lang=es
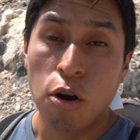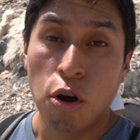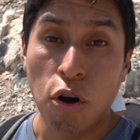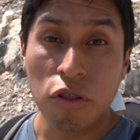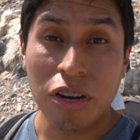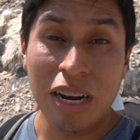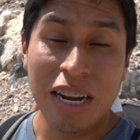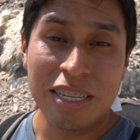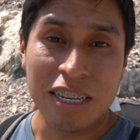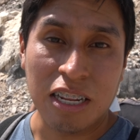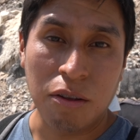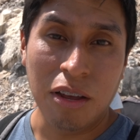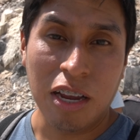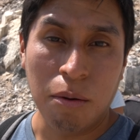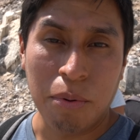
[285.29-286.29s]
Otra de las
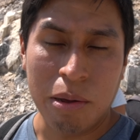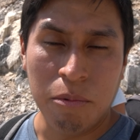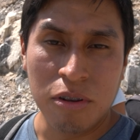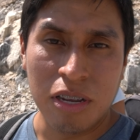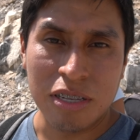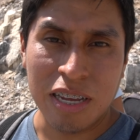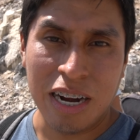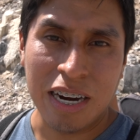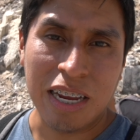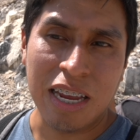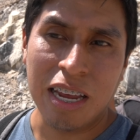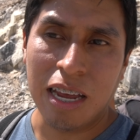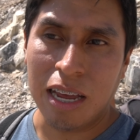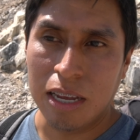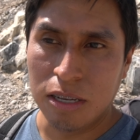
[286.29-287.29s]
actividades que podemos hacer
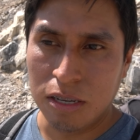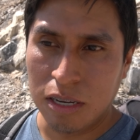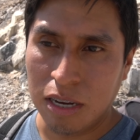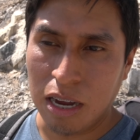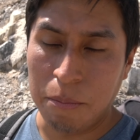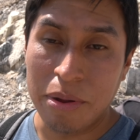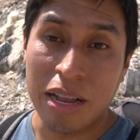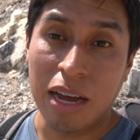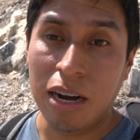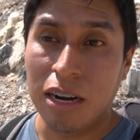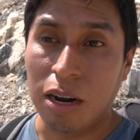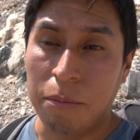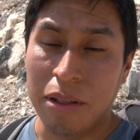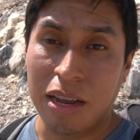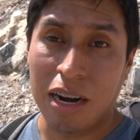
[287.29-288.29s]
aquí es caminar,
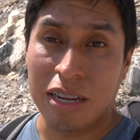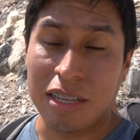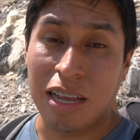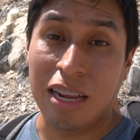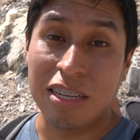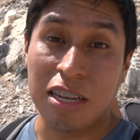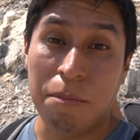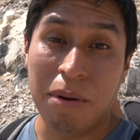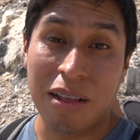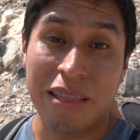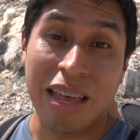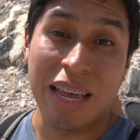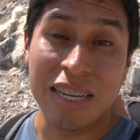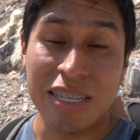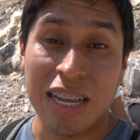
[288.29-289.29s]
caminar hasta la cima
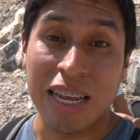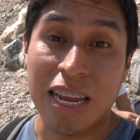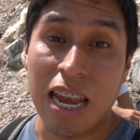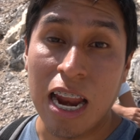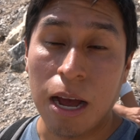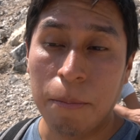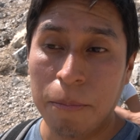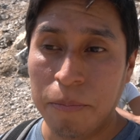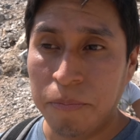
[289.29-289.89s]
de esta isla.